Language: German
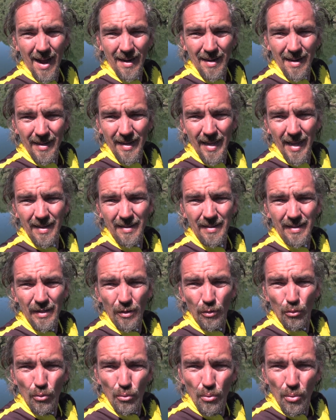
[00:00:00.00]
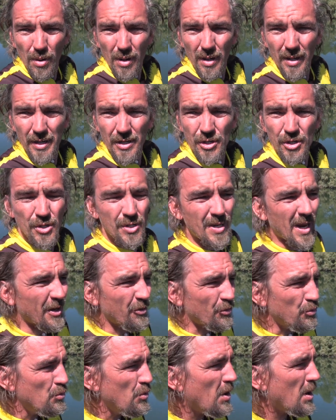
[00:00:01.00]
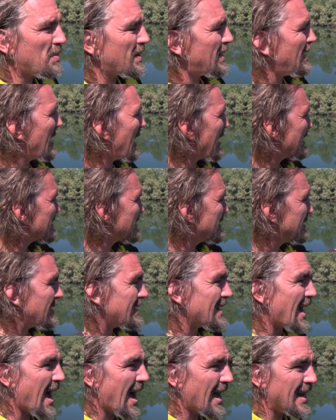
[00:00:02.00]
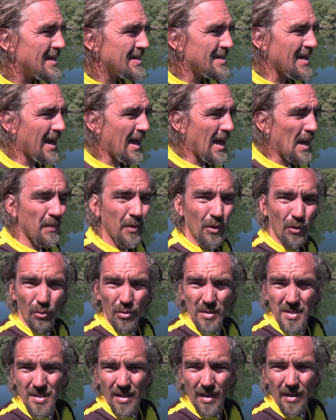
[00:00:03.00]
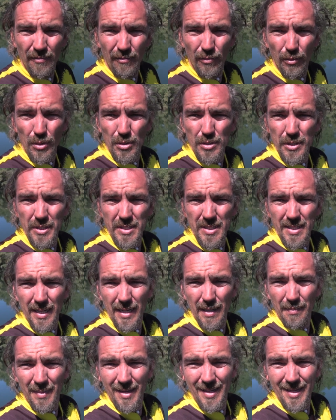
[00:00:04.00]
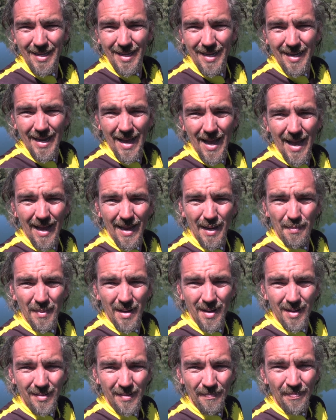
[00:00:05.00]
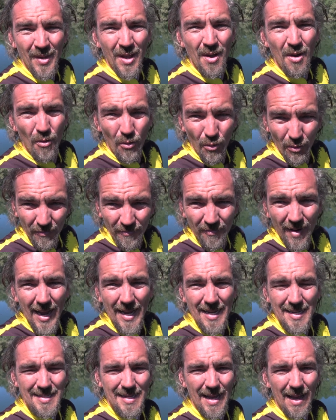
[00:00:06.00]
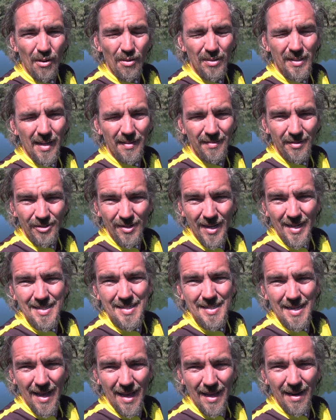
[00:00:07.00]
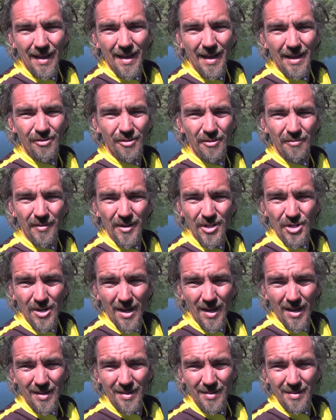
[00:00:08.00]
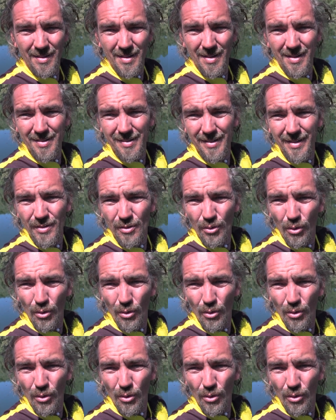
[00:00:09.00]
Angler kennt die urischen, naturbelassenen Altarme unserer Flusssysteme hier in der Heimat und weiß auch, dass sich da zahlreiche Fischarten drin